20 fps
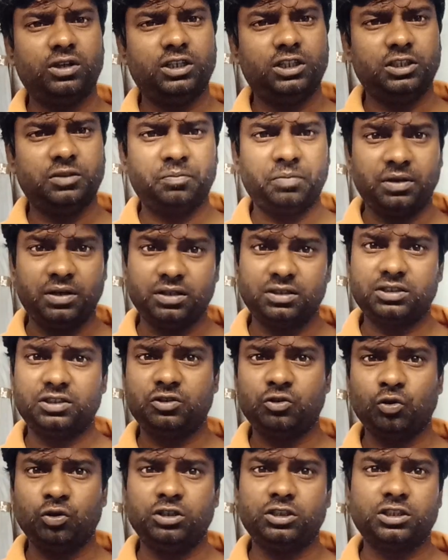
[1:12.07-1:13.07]
इन्फिनिक्स
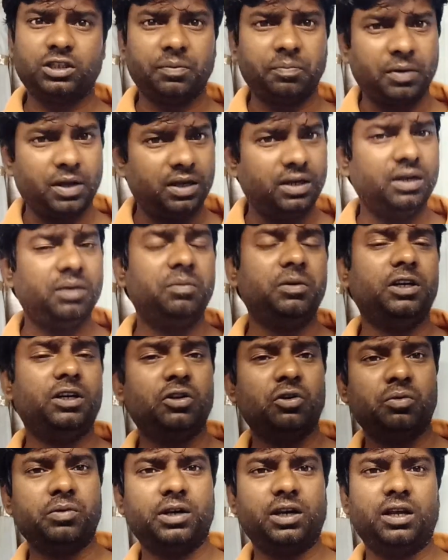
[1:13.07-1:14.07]
जो इसके पहले
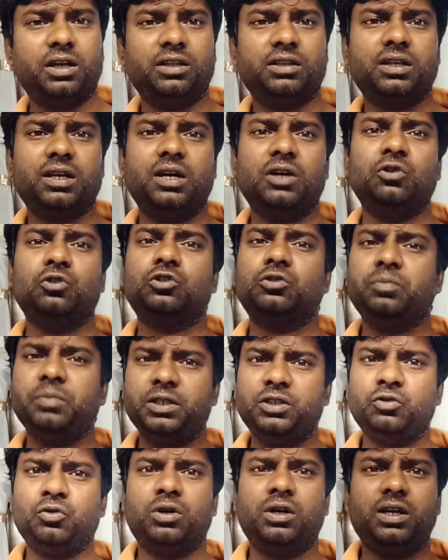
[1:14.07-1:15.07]
वीडियो बनाया था
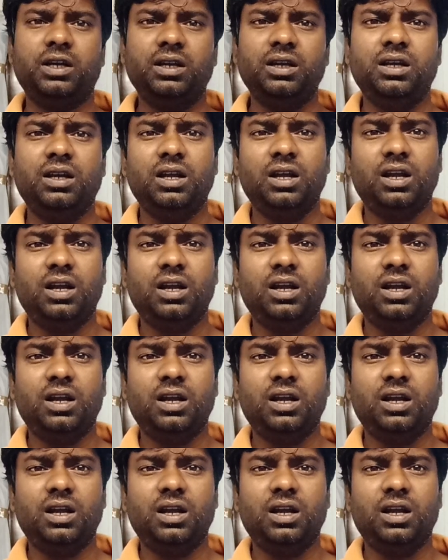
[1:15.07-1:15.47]
उसमें जो है